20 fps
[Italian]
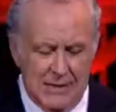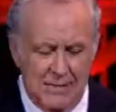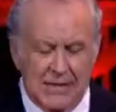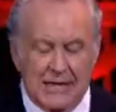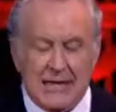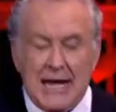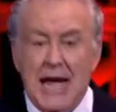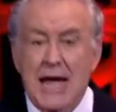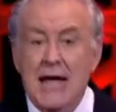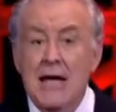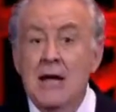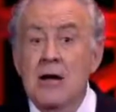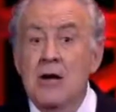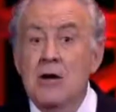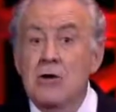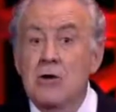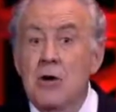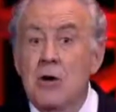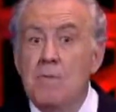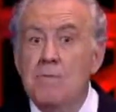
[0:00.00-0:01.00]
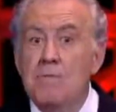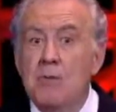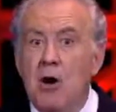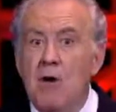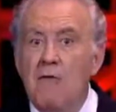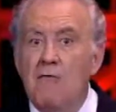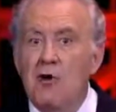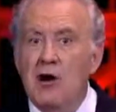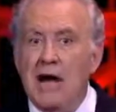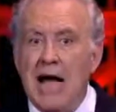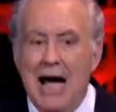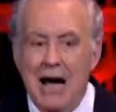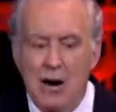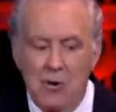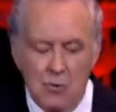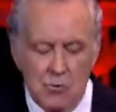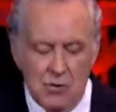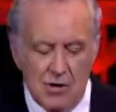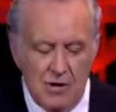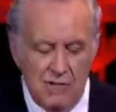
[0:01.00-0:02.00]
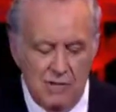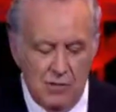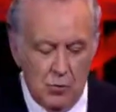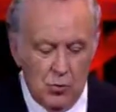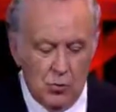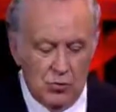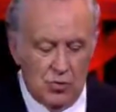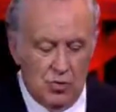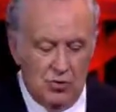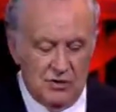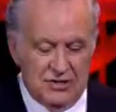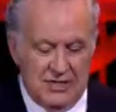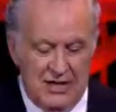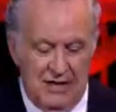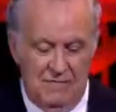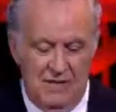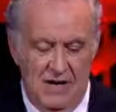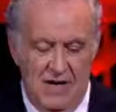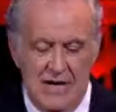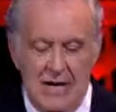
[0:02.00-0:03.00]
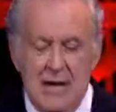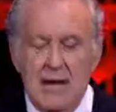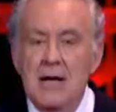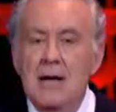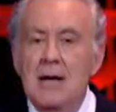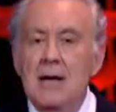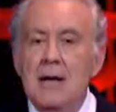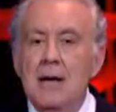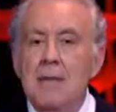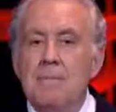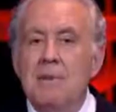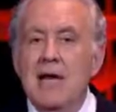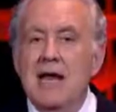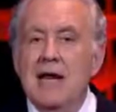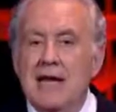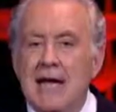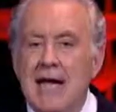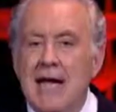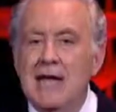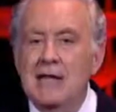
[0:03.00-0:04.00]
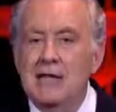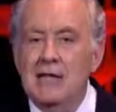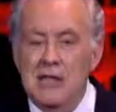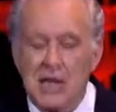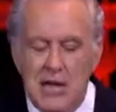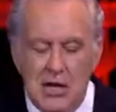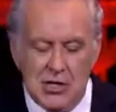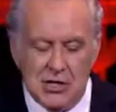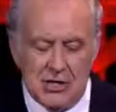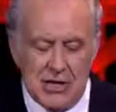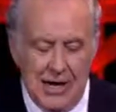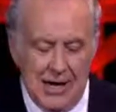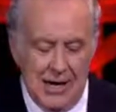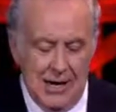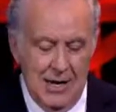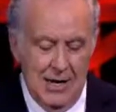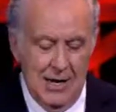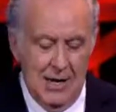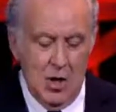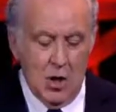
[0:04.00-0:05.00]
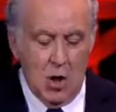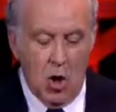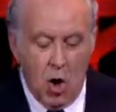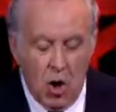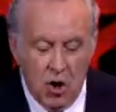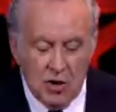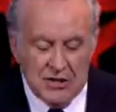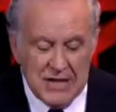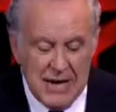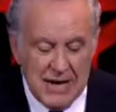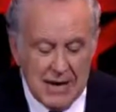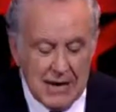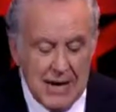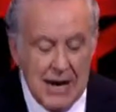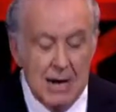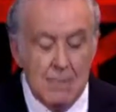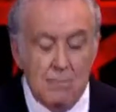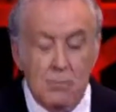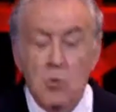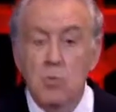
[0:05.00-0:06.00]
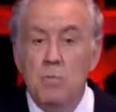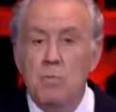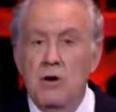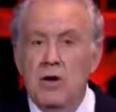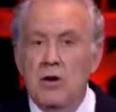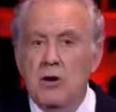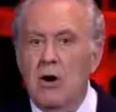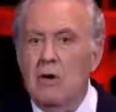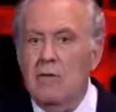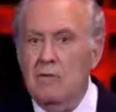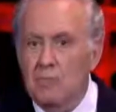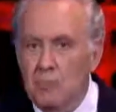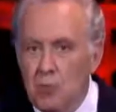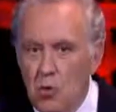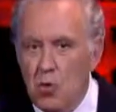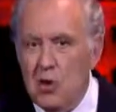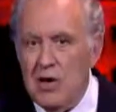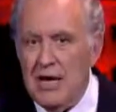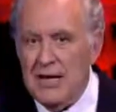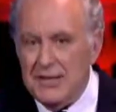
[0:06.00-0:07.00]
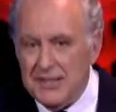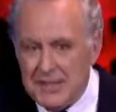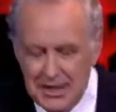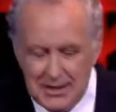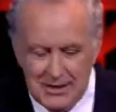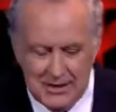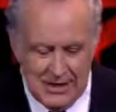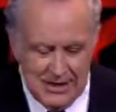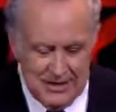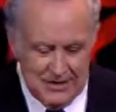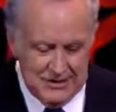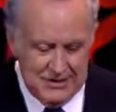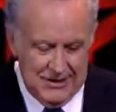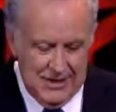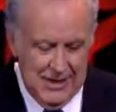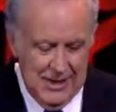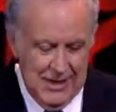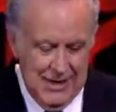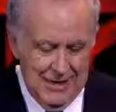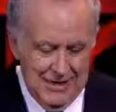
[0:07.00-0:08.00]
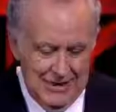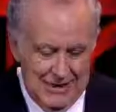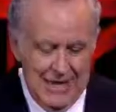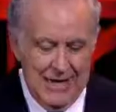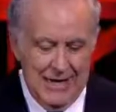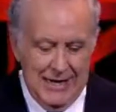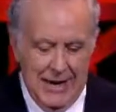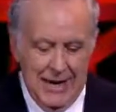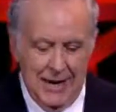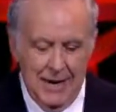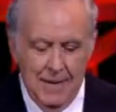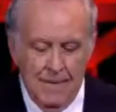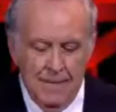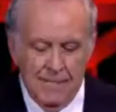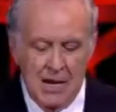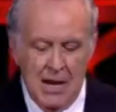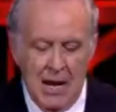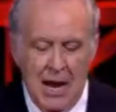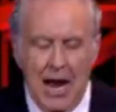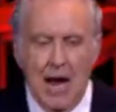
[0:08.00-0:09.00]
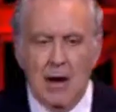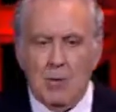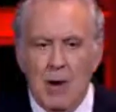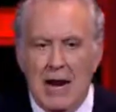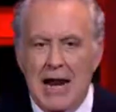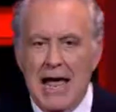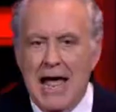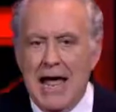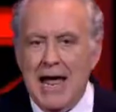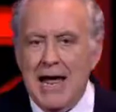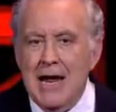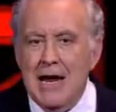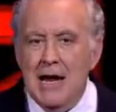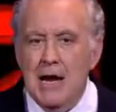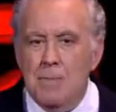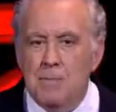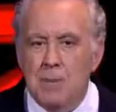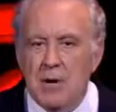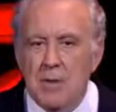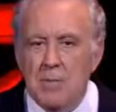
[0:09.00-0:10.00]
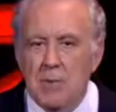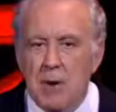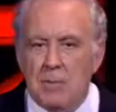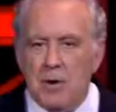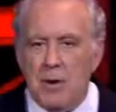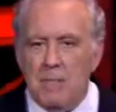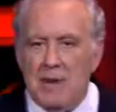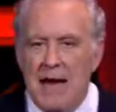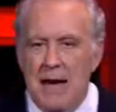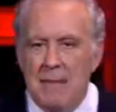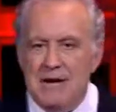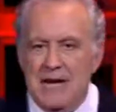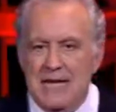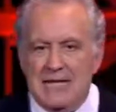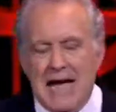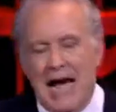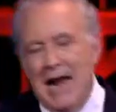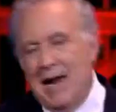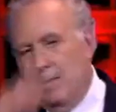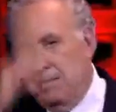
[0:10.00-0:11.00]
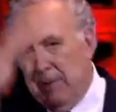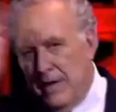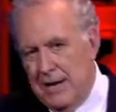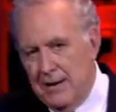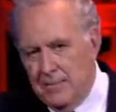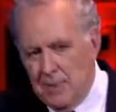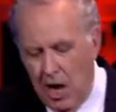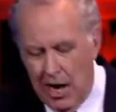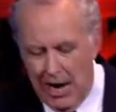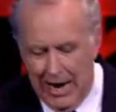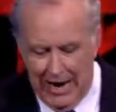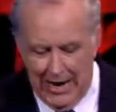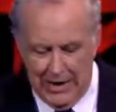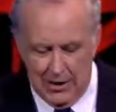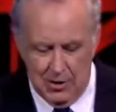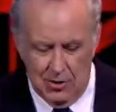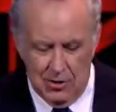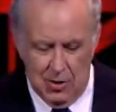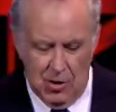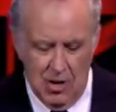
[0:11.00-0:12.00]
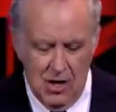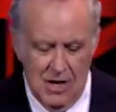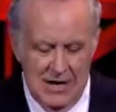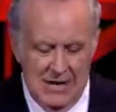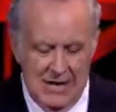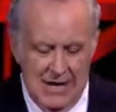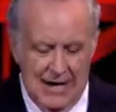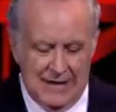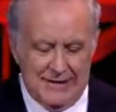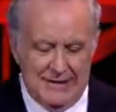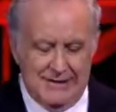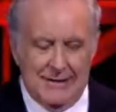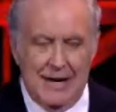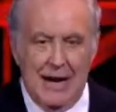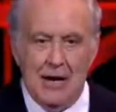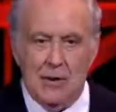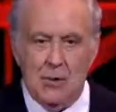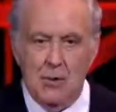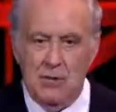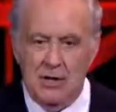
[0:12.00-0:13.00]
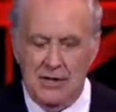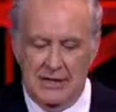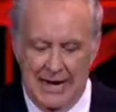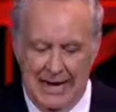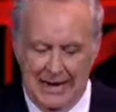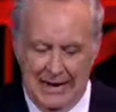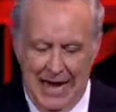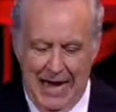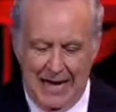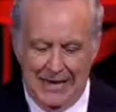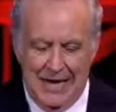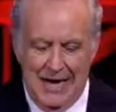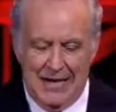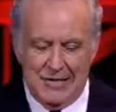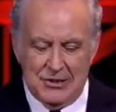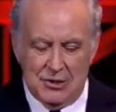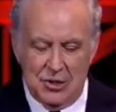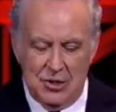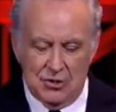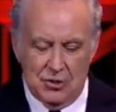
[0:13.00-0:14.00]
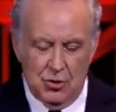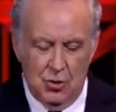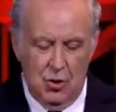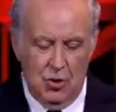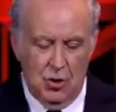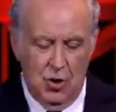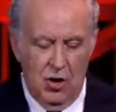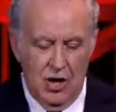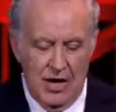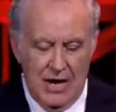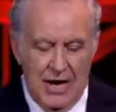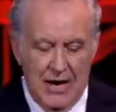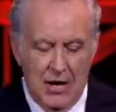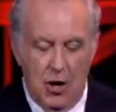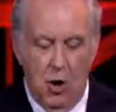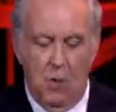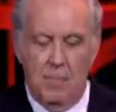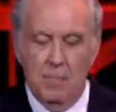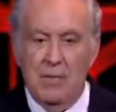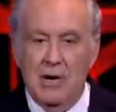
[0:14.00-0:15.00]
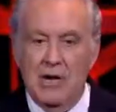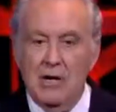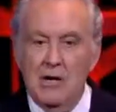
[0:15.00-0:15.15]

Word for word: perché non provoca un rifiuto Salvini perché dice cose che il pubblico vuole sentirsi dire. E qual è il primo problema in Italia? Prima erano gli extracomunitari, adesso sono i Rom.